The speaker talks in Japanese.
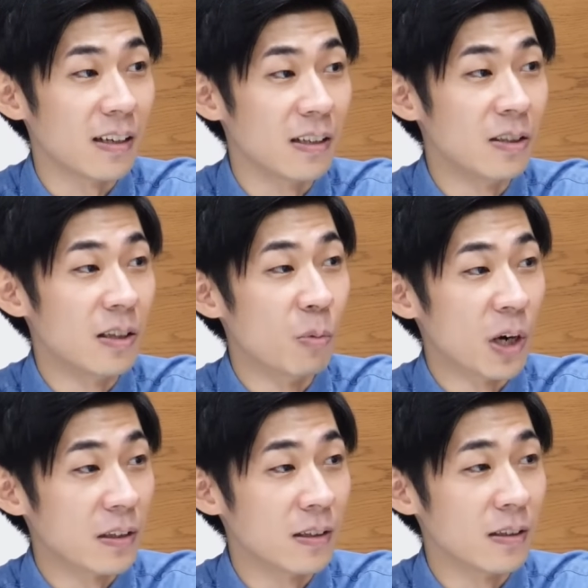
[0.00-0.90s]
えめっちゃいい
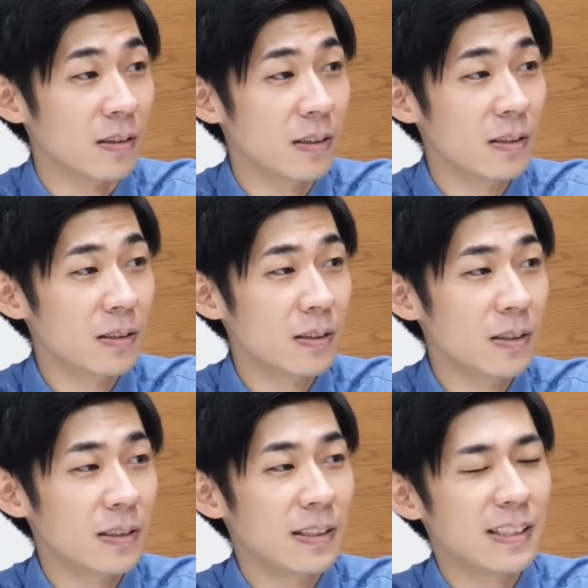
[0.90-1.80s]
じゃないですか。
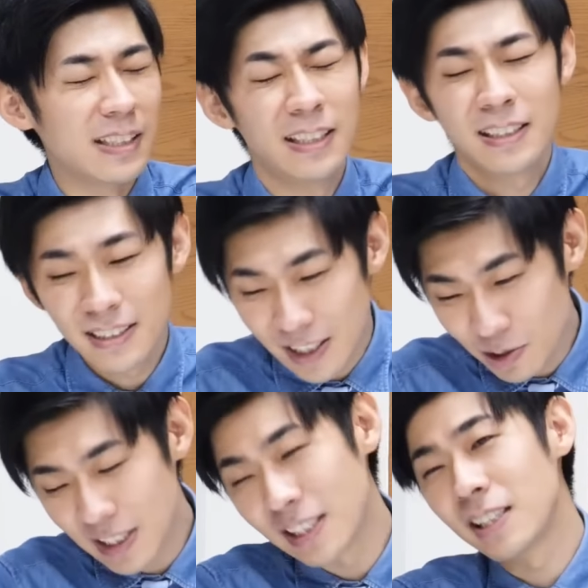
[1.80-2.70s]
金太
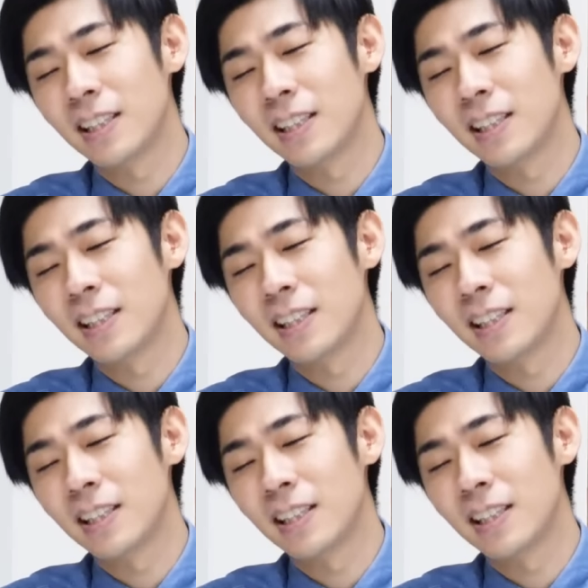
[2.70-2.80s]
郎さんだっ